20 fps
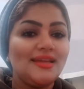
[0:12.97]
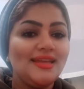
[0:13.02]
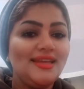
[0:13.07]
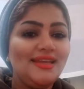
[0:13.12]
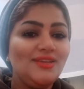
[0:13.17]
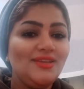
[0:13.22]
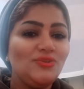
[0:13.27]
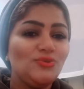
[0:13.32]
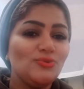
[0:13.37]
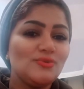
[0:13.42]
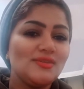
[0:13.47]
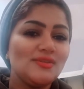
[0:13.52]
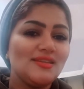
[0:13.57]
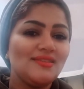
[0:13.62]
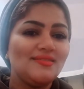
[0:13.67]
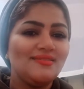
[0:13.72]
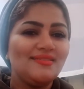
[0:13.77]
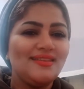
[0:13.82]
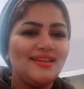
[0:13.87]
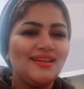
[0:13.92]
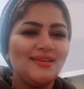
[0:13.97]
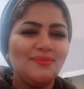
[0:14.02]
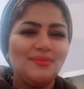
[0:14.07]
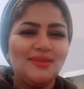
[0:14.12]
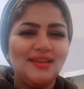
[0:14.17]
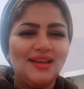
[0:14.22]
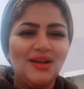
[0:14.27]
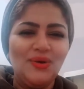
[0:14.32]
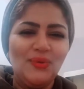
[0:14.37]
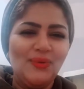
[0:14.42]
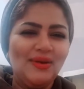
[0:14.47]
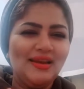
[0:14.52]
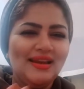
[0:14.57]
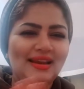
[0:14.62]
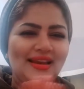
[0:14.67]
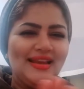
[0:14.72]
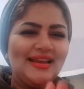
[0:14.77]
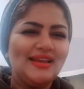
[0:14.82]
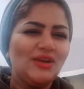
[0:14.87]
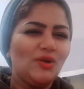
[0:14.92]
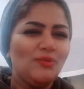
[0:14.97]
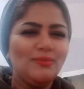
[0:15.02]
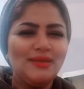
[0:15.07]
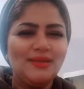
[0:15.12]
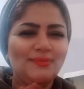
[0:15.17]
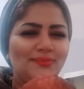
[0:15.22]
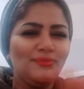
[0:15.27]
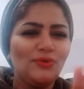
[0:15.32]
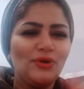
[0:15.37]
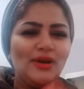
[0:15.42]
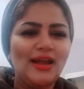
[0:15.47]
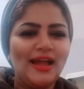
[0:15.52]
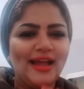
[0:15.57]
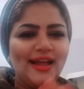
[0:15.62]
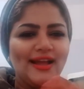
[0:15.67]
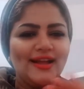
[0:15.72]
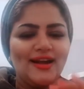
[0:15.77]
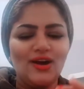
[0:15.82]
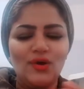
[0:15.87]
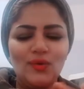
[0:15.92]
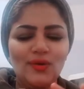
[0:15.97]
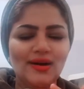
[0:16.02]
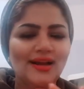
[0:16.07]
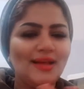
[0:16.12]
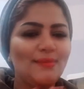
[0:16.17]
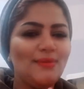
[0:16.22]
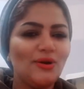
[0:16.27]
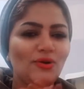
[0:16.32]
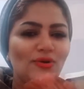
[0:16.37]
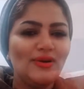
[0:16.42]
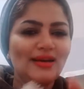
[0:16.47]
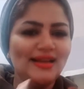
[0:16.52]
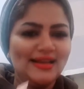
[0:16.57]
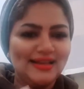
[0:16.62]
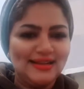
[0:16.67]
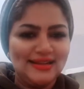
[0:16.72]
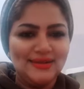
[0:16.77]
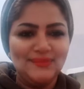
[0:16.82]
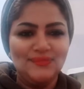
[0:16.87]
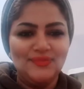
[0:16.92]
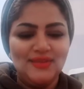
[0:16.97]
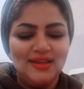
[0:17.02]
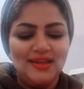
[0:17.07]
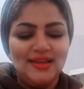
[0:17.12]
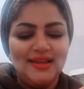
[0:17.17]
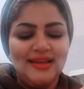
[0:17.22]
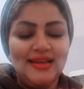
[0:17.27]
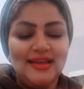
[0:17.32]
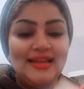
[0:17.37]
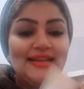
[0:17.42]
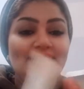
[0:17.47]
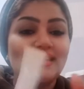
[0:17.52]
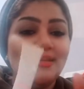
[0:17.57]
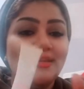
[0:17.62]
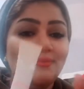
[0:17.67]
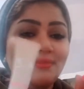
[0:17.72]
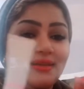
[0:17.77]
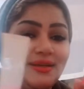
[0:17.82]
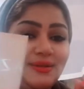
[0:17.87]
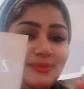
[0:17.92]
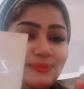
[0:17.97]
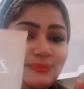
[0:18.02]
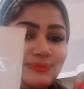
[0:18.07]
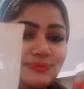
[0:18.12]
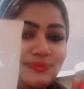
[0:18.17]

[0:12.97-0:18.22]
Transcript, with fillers: A تو زد يعني من الاول للاخر هو بيجيب كل حاجه هو جاي مع كل حاجه الكريم ده